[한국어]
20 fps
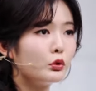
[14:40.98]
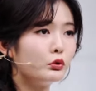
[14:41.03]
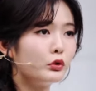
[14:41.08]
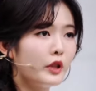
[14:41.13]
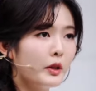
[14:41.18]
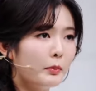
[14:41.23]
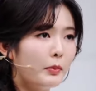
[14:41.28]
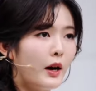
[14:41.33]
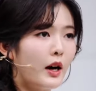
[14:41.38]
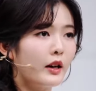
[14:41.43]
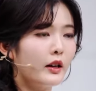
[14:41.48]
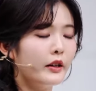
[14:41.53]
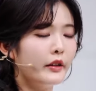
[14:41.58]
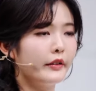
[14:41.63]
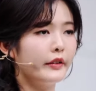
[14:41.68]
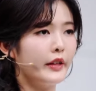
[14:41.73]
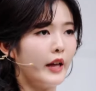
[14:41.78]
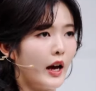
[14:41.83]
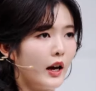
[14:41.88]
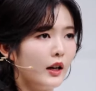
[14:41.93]
우리
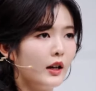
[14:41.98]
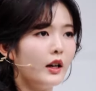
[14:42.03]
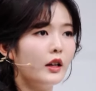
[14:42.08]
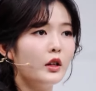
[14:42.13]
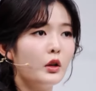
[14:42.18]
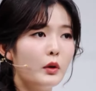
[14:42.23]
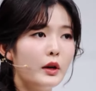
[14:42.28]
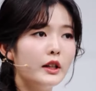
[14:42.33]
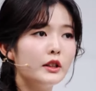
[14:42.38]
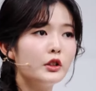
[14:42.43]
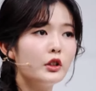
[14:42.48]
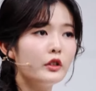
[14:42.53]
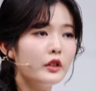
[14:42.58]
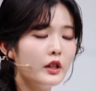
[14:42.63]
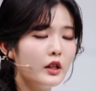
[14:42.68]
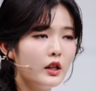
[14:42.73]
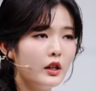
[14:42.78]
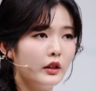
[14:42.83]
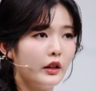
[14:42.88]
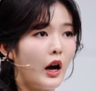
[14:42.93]
팔은 약간의
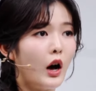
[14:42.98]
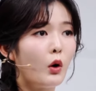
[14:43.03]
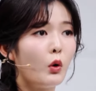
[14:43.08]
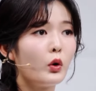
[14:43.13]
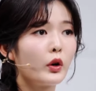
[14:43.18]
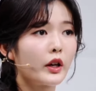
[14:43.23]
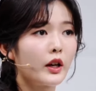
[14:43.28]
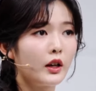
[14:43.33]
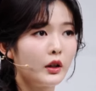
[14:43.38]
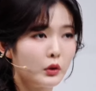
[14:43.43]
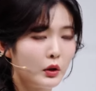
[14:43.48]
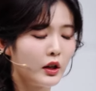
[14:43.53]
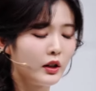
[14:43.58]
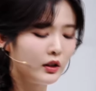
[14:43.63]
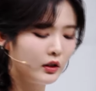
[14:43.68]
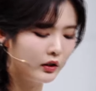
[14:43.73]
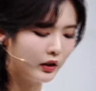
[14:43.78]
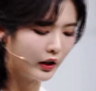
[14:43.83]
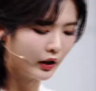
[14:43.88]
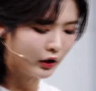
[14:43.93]
회전이 나오게
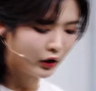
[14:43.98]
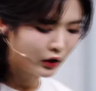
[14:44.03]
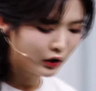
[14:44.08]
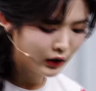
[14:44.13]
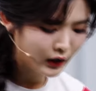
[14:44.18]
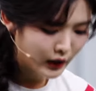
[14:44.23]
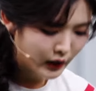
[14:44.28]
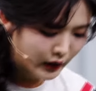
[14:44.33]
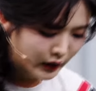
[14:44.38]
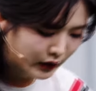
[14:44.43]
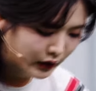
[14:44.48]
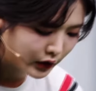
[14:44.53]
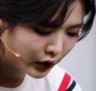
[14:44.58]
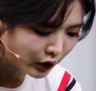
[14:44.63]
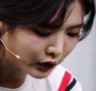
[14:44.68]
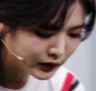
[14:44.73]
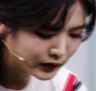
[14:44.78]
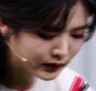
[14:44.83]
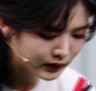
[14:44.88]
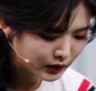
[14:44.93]
되는데요. 이
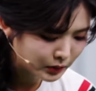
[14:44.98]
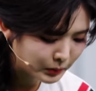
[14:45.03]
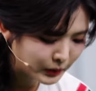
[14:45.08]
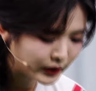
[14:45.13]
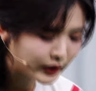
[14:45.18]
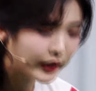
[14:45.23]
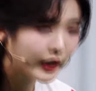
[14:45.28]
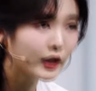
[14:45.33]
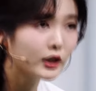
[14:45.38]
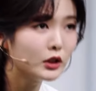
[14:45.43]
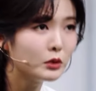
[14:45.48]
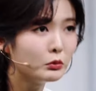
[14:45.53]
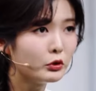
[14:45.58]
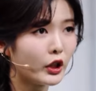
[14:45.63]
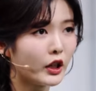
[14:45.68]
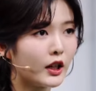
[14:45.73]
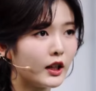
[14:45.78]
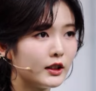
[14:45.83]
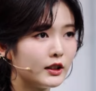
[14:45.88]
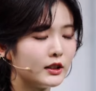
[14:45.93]
연습을 헤드
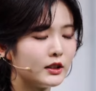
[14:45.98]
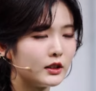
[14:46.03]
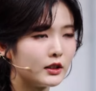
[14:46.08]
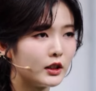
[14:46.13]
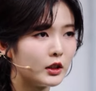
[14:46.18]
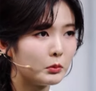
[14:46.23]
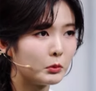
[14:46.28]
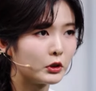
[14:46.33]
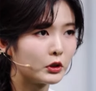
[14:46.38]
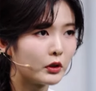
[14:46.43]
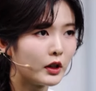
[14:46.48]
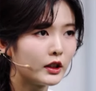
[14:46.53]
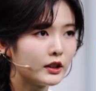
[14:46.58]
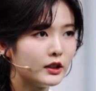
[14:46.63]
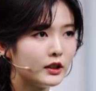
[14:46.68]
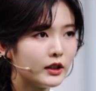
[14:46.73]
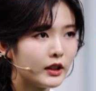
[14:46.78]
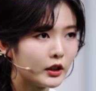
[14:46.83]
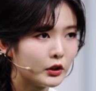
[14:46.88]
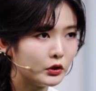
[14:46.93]
무게까지 느끼면서
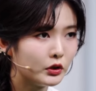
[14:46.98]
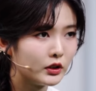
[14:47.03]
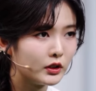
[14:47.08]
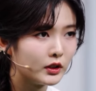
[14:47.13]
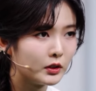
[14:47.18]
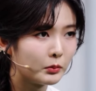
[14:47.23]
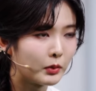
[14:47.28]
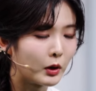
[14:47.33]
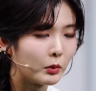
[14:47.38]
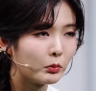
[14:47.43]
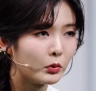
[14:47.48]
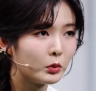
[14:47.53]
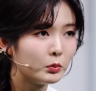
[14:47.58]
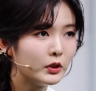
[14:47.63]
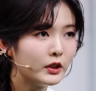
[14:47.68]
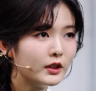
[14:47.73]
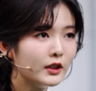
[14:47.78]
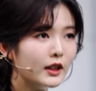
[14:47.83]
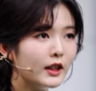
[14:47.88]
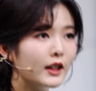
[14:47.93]
확실히 할 수 있는
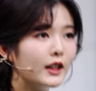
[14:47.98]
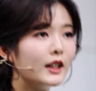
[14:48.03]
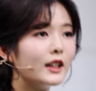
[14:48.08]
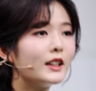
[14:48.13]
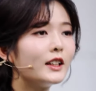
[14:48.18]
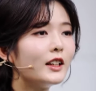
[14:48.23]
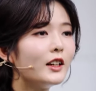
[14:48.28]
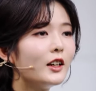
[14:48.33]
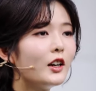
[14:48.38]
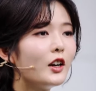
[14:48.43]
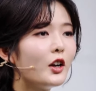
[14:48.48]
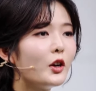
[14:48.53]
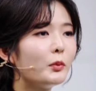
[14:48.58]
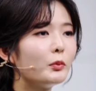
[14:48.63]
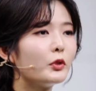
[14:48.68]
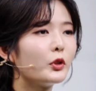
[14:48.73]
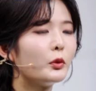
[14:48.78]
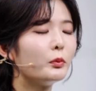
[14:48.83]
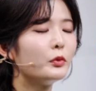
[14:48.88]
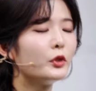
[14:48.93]
방법은 클럽
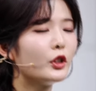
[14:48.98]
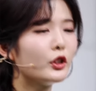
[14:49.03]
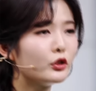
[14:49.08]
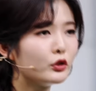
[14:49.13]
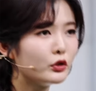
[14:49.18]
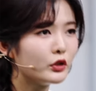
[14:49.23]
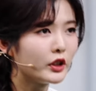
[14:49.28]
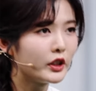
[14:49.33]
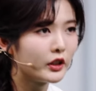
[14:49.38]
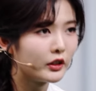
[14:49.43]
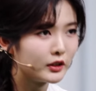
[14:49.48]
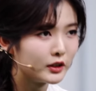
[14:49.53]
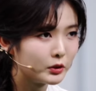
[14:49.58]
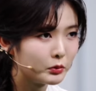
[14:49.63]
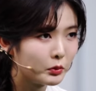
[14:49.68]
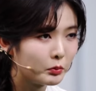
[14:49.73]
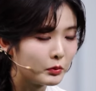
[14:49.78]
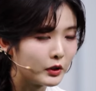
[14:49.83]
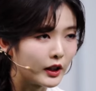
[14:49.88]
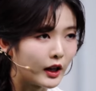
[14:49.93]
넘겨주기
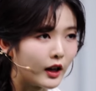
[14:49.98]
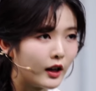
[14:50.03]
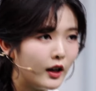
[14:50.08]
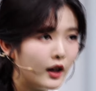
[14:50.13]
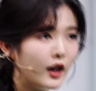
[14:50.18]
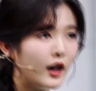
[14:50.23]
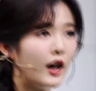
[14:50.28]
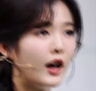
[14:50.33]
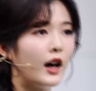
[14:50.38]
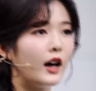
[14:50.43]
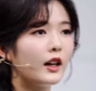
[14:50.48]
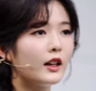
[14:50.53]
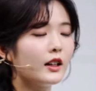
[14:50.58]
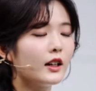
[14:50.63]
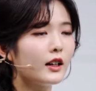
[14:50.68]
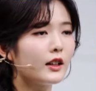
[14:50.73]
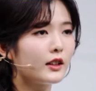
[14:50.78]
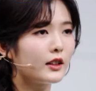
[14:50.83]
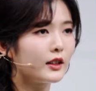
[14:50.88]
연습입니다. 어. 아까